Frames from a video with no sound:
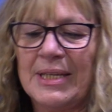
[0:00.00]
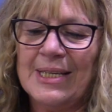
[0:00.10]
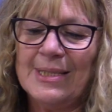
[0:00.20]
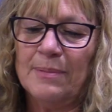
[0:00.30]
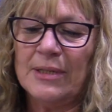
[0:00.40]

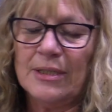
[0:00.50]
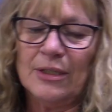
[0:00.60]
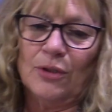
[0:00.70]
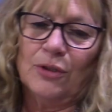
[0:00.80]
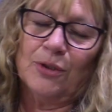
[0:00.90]
Patrizia
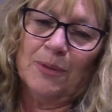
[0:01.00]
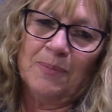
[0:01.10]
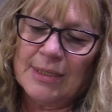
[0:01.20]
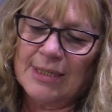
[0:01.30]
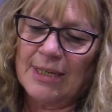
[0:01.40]
Perissinotto,
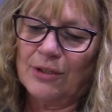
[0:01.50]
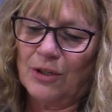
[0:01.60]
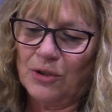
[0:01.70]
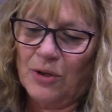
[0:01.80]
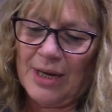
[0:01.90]

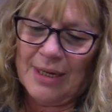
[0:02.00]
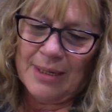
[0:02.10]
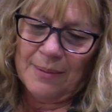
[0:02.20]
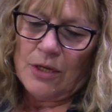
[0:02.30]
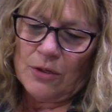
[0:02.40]
68
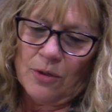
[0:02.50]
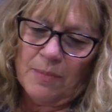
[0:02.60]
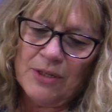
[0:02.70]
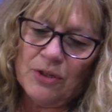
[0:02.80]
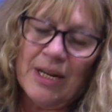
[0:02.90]
anni. Sono
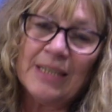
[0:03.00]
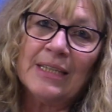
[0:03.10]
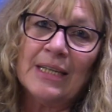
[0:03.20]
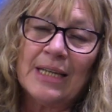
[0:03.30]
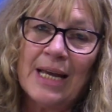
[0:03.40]

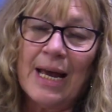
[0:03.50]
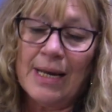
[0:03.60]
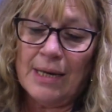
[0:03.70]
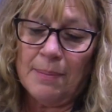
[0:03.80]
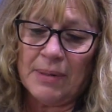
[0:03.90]
pensionata da tre
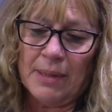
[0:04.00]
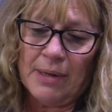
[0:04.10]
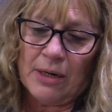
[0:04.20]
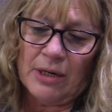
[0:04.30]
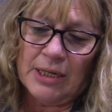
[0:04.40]
anni,
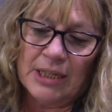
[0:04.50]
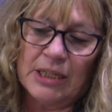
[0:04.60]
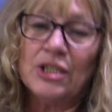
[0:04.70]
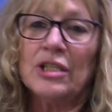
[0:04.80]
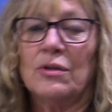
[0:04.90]
prima ero la
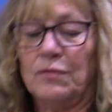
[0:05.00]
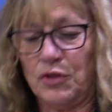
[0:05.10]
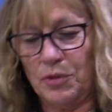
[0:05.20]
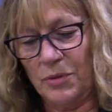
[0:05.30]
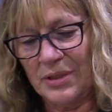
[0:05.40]
direttrice
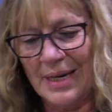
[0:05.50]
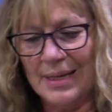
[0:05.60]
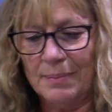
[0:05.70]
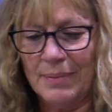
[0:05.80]
dell'ufficio postale del